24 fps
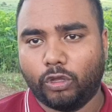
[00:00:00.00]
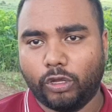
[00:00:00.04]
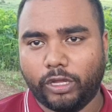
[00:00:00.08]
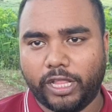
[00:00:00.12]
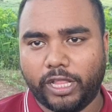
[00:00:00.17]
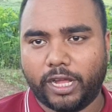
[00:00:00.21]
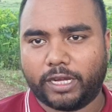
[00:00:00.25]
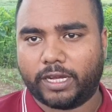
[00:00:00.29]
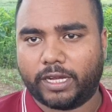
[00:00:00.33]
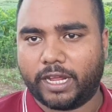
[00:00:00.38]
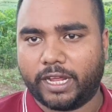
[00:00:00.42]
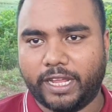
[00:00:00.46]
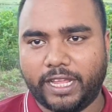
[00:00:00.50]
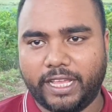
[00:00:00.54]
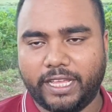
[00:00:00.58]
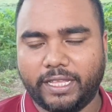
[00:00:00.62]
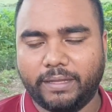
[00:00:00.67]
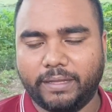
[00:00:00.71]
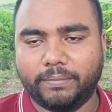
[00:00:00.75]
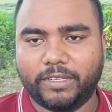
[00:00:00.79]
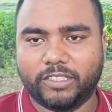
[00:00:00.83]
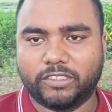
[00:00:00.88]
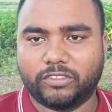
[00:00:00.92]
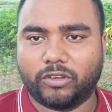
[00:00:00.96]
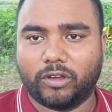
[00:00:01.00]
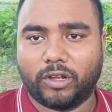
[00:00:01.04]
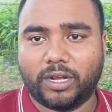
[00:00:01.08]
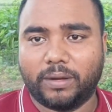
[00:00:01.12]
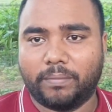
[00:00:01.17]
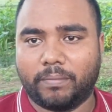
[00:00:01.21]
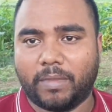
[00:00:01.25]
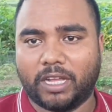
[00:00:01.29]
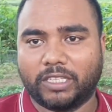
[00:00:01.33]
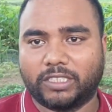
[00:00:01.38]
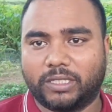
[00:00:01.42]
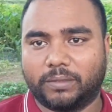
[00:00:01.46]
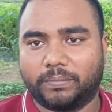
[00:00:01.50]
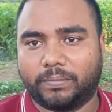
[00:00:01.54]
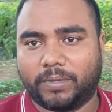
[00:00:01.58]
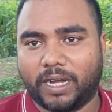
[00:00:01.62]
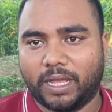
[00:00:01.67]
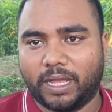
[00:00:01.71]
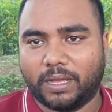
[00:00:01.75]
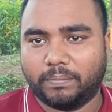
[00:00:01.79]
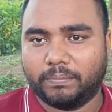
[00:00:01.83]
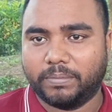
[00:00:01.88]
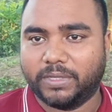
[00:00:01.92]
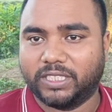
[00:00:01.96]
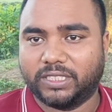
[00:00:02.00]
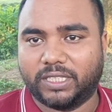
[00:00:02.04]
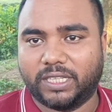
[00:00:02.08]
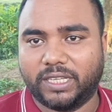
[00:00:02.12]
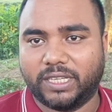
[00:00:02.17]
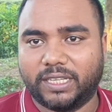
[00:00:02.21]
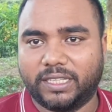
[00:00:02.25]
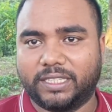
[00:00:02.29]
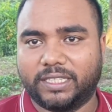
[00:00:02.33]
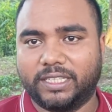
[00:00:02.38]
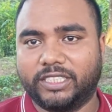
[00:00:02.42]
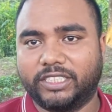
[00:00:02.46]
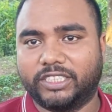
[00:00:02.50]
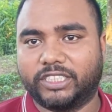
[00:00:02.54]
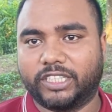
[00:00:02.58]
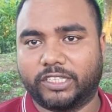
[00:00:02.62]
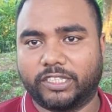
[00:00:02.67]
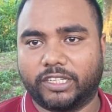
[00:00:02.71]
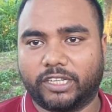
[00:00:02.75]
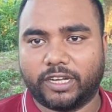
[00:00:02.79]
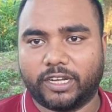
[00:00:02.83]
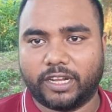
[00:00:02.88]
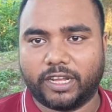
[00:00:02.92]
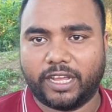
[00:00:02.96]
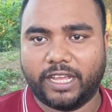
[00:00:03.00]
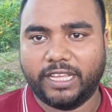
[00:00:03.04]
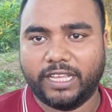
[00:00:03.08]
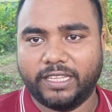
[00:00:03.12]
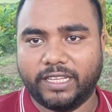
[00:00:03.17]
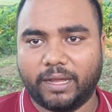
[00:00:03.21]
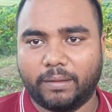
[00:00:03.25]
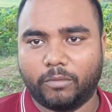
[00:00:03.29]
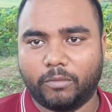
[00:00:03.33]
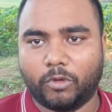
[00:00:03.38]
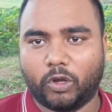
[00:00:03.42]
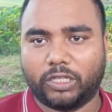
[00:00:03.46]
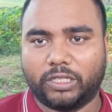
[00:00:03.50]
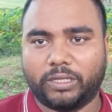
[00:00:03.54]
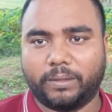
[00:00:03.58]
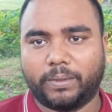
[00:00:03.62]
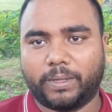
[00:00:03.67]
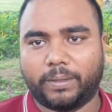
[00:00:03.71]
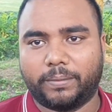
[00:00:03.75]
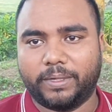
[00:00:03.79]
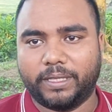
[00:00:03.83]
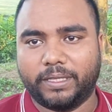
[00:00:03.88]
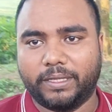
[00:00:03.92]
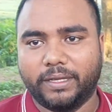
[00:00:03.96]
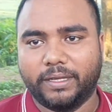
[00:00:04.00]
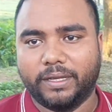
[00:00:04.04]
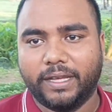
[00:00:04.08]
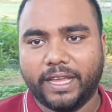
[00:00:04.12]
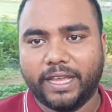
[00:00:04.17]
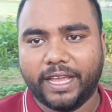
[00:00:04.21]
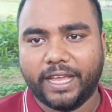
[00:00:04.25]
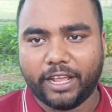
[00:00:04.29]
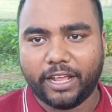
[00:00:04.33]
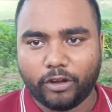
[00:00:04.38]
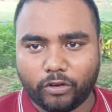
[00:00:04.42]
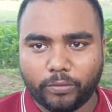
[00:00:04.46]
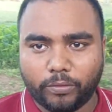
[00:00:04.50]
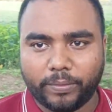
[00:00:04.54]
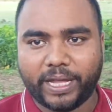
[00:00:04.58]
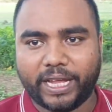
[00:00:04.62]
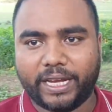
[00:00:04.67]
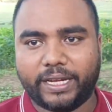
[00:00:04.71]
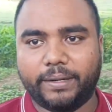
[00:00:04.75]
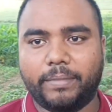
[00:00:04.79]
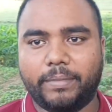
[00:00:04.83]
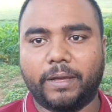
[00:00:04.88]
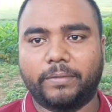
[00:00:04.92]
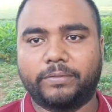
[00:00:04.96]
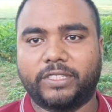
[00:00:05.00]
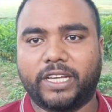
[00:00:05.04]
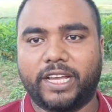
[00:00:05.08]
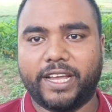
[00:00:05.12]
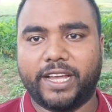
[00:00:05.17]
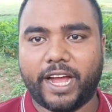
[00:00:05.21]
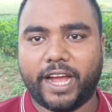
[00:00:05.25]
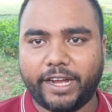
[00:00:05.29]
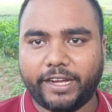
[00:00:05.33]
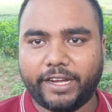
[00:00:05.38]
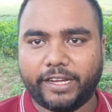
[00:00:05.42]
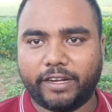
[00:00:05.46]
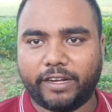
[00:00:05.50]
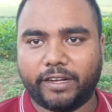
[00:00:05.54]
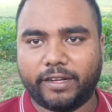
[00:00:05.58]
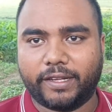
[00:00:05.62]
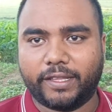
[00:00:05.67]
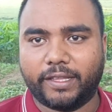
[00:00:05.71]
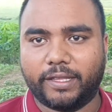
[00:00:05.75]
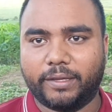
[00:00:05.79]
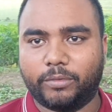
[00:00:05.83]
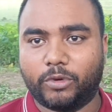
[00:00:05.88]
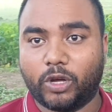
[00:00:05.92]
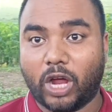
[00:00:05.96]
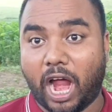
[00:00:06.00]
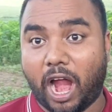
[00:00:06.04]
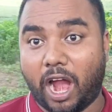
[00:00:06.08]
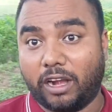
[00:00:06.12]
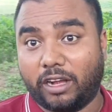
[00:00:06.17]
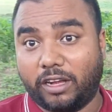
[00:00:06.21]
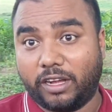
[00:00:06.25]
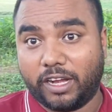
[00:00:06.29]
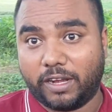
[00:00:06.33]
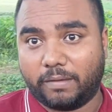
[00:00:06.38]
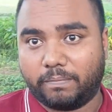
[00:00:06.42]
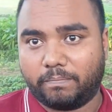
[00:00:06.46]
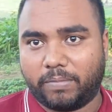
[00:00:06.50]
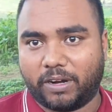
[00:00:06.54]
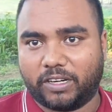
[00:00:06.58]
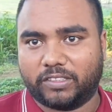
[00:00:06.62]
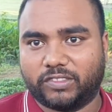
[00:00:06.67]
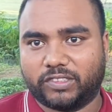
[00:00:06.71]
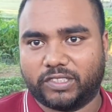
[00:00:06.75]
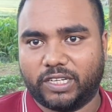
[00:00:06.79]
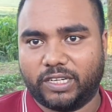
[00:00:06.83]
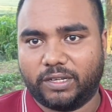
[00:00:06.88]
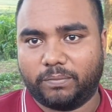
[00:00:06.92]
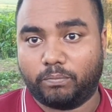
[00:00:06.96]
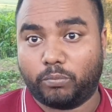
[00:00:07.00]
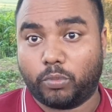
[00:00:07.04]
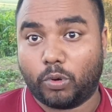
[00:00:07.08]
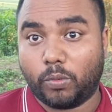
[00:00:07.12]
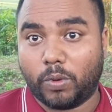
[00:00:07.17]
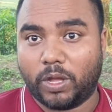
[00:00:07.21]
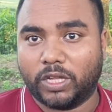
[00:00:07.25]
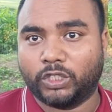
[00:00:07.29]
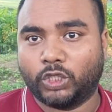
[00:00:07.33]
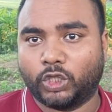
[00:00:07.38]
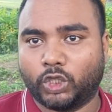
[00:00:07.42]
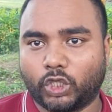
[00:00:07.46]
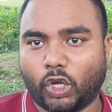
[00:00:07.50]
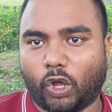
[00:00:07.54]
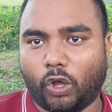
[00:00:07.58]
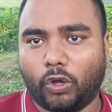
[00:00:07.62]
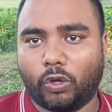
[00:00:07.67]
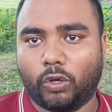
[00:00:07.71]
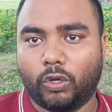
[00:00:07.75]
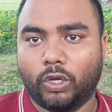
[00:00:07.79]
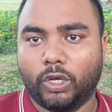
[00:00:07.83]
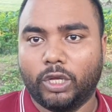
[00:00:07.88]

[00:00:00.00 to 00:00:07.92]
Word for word: দুই লাখ টাকা ইনভেস্ট করে মাসে প্রায় বিশ থেকে তিরিশ হাজার টাকা ইনকাম করতে পারবেন এরকমই একটি ব্যবসায়িক আইডিয়াটা দেবো হান্ড্রেড পারসেন্ট প্রমাণ সহ